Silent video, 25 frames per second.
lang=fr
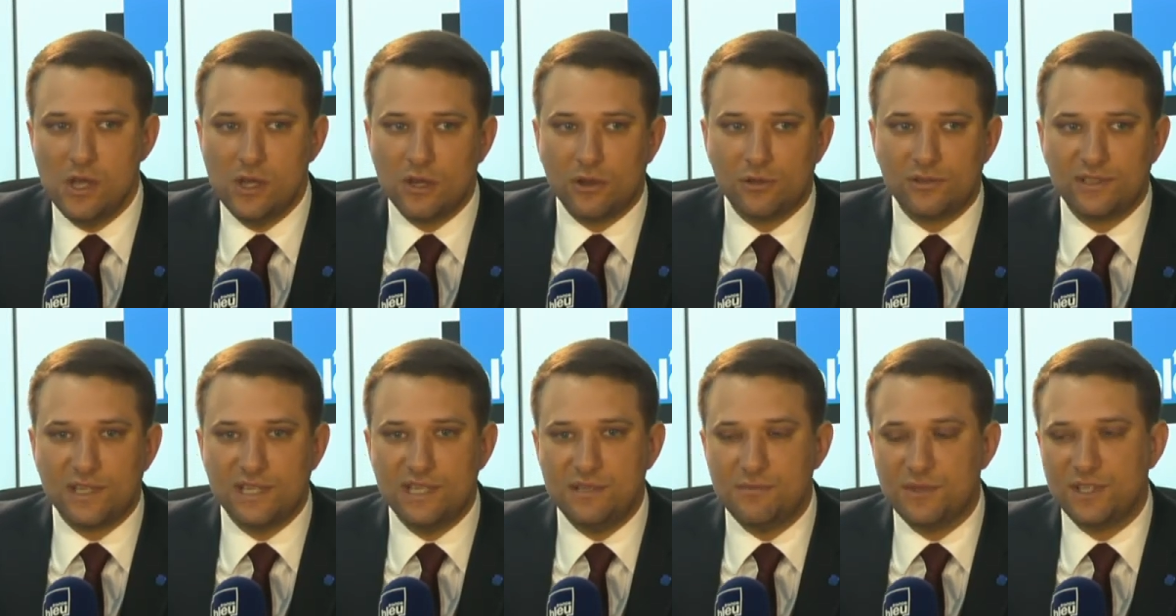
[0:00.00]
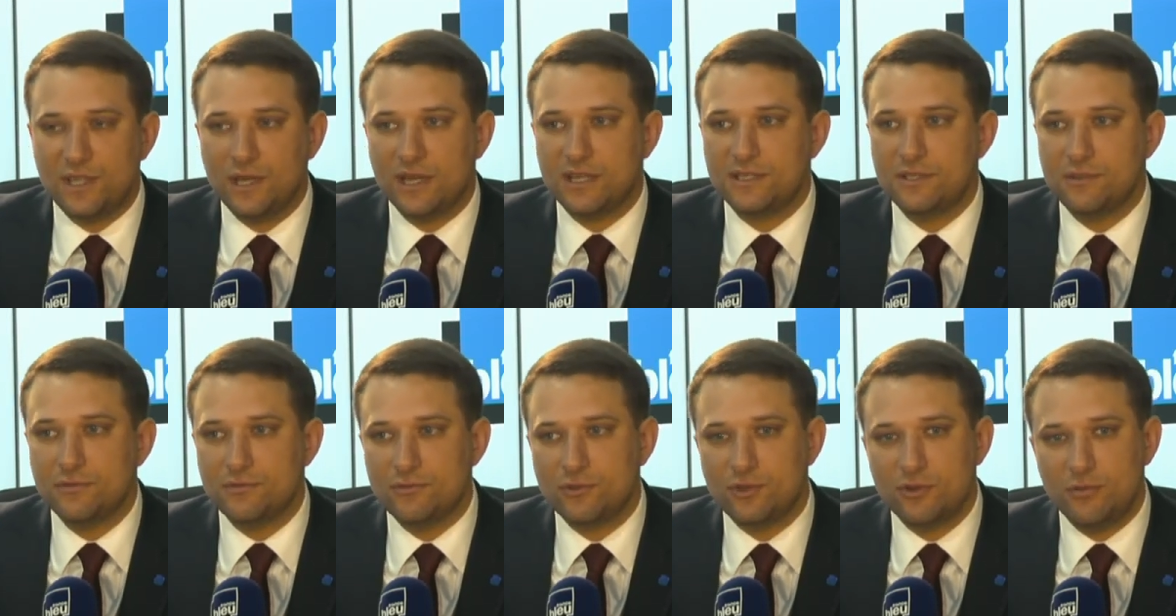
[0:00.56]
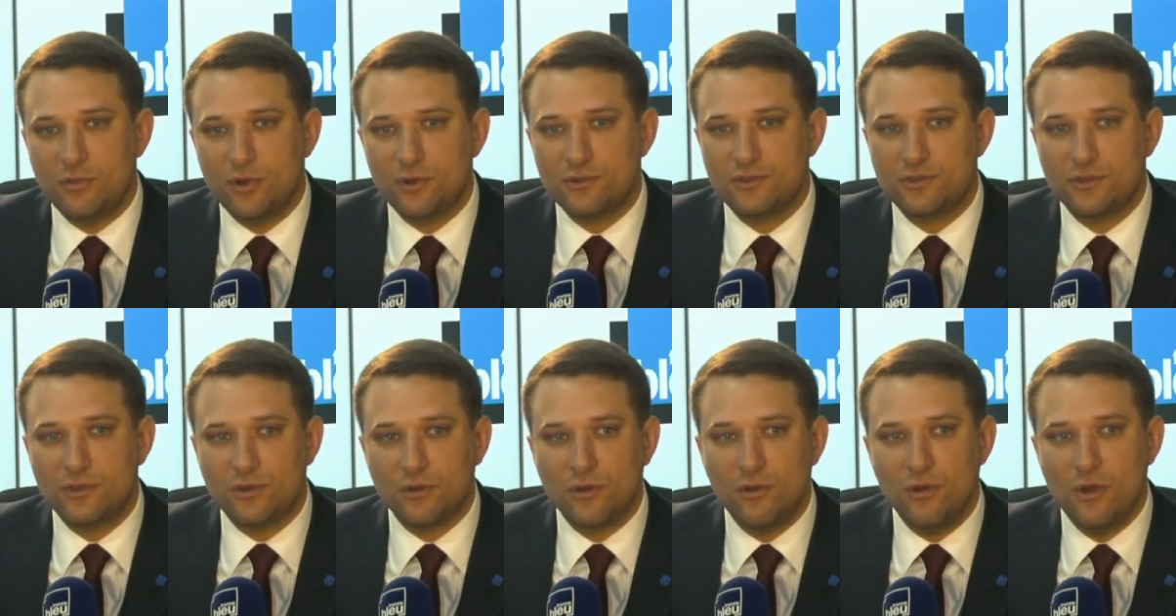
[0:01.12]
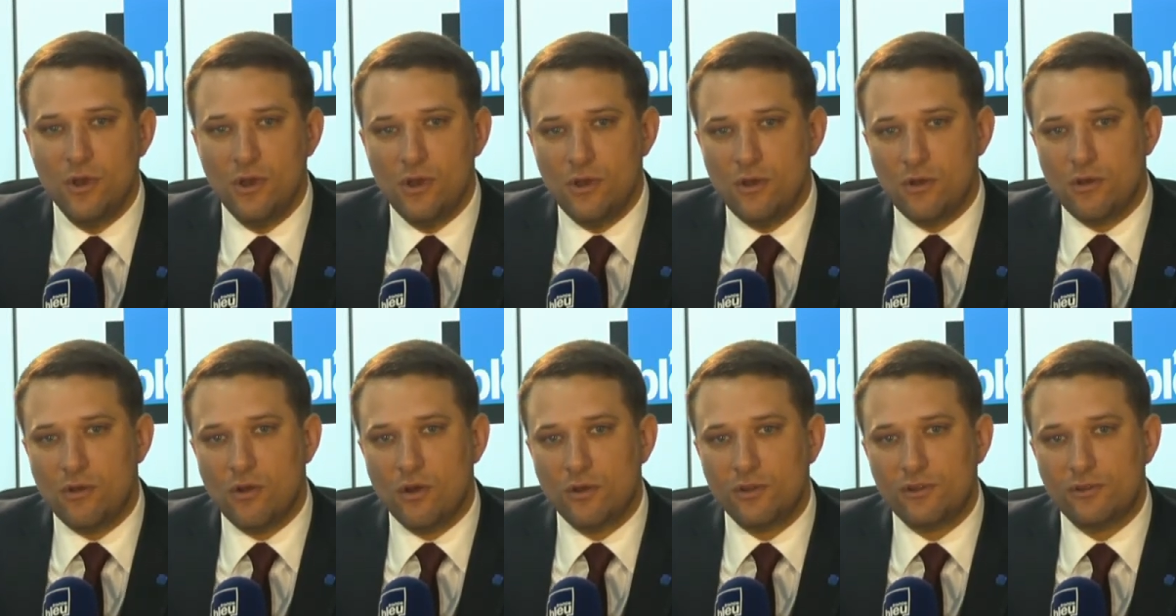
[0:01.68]
Quant à l'immigration, je pense que
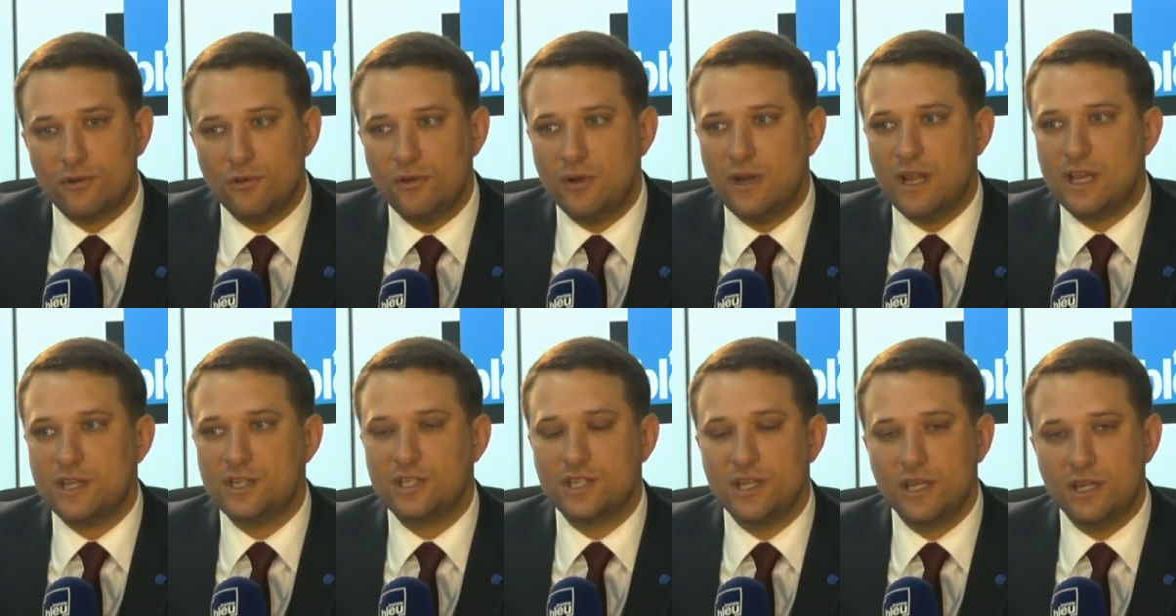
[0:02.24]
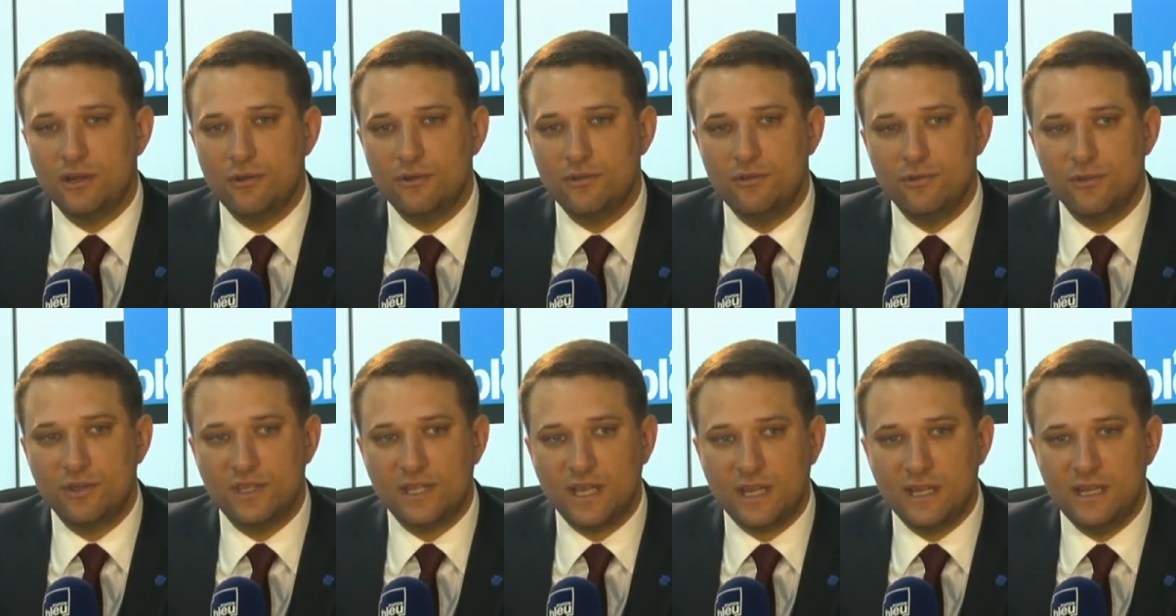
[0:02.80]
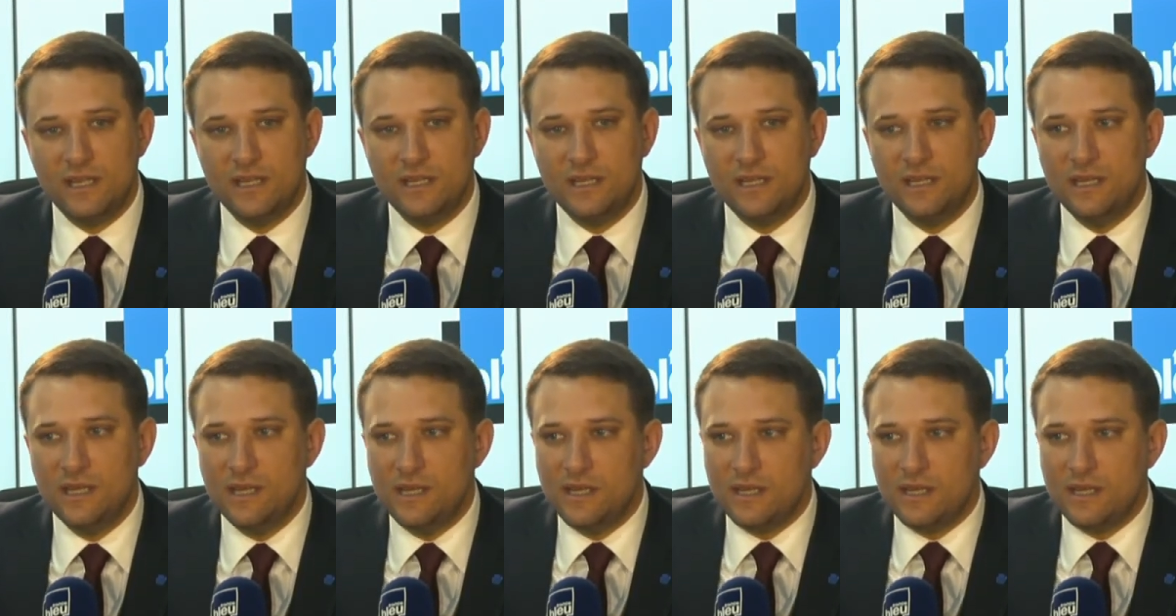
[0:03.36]
entre la jungle de Calais,